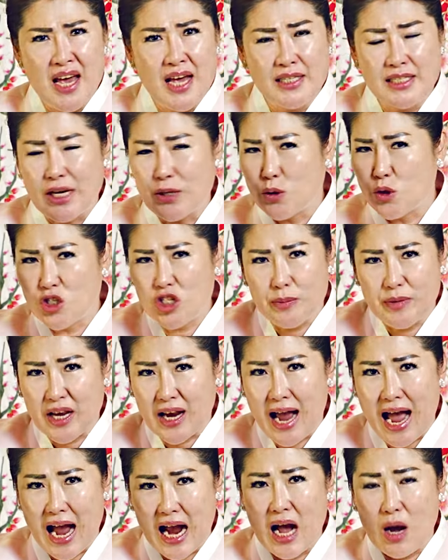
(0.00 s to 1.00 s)
자존심이
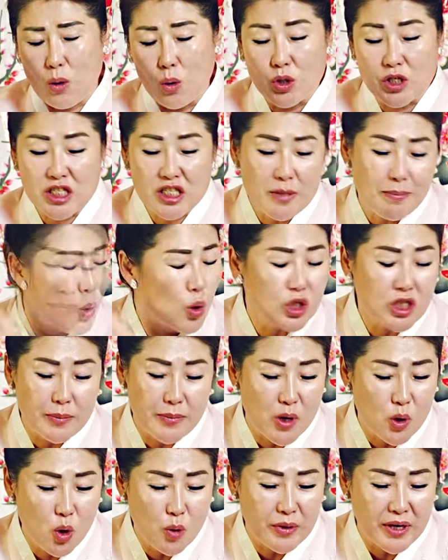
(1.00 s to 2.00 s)
강하고 지금
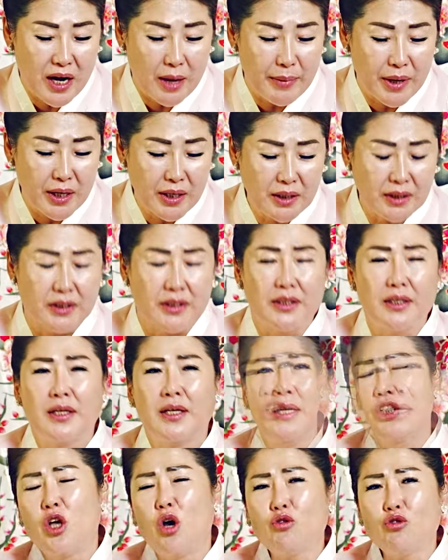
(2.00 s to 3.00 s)
57이라면은
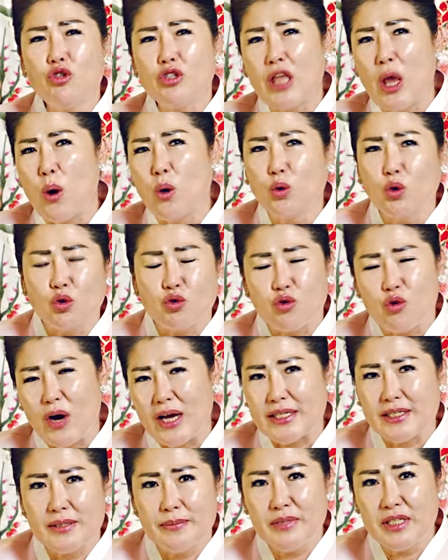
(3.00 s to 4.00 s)
성주 대원도
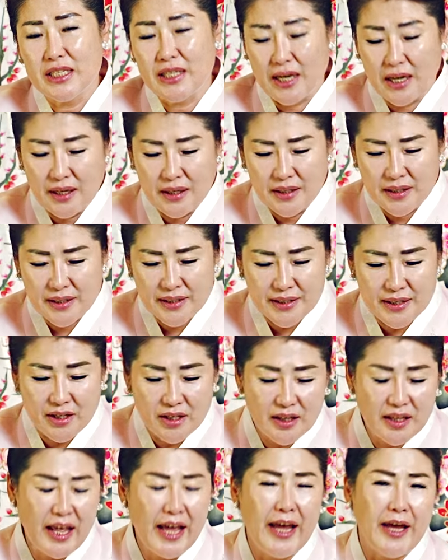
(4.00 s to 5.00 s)
들어왔습니다.
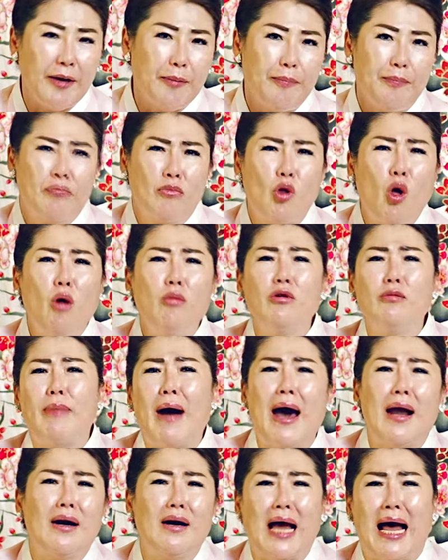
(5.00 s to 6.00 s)
그런데 너무
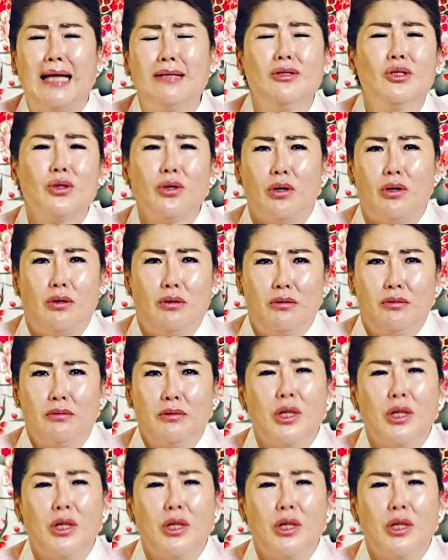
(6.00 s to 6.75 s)
말을 안 들어.